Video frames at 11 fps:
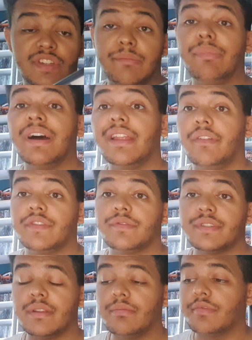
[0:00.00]
euh, j'ai pas la
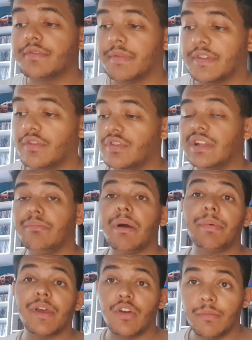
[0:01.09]
version Steelbooks parce que je l'ai
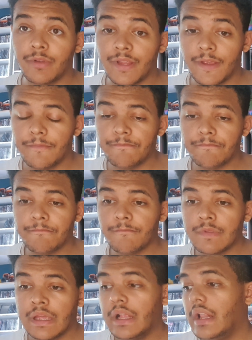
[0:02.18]
pas précommandé
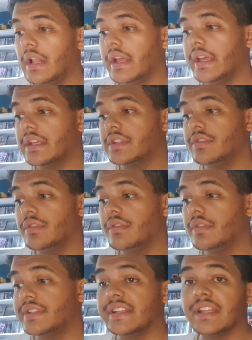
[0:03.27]
Et
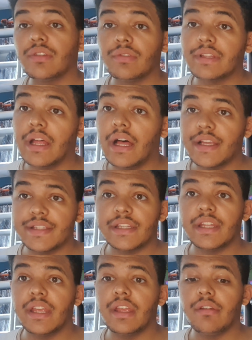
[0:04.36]
que c'était trop tard et
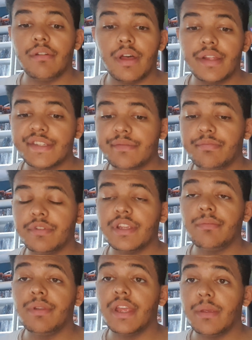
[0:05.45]
c'était euh,
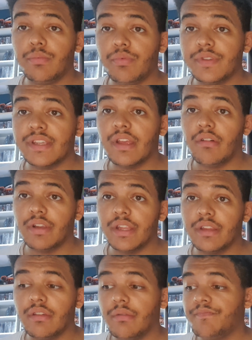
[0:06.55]
indisponible et épuisé en
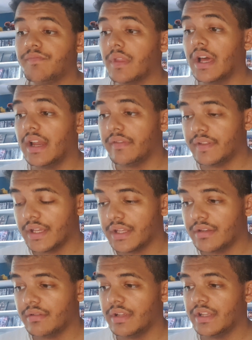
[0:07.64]
ligne à la
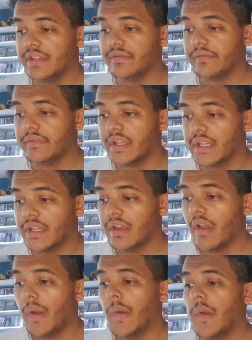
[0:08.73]
FNAC, l'édition FNAC.